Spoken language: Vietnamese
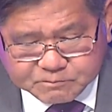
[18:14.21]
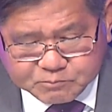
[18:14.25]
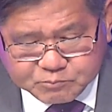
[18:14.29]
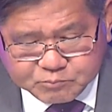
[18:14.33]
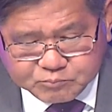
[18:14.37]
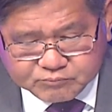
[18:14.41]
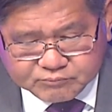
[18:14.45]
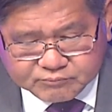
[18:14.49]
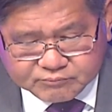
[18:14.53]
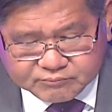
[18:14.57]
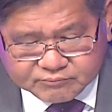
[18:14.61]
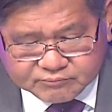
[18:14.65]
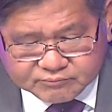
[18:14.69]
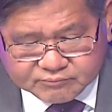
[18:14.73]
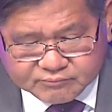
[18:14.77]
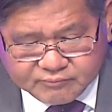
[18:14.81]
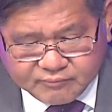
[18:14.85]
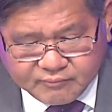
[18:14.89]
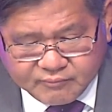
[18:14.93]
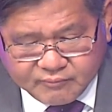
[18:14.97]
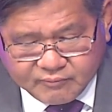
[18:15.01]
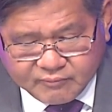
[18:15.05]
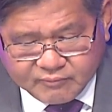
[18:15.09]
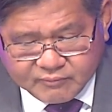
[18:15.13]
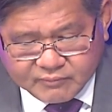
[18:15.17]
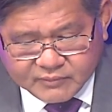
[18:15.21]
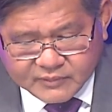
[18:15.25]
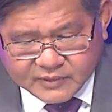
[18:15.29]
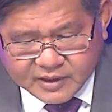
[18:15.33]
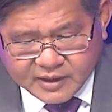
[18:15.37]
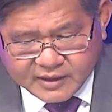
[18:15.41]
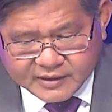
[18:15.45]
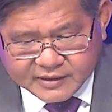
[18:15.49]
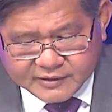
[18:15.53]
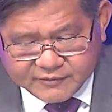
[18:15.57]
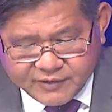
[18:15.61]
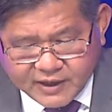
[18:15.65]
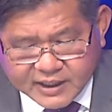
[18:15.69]
um,
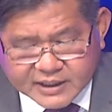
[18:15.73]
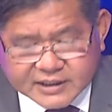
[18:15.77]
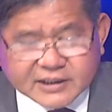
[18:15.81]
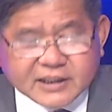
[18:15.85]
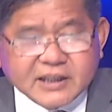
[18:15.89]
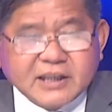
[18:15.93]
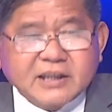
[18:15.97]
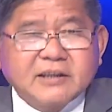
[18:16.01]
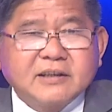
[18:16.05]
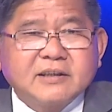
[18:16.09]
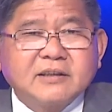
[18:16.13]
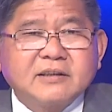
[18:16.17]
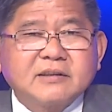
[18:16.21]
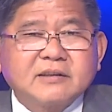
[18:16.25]
phát xít,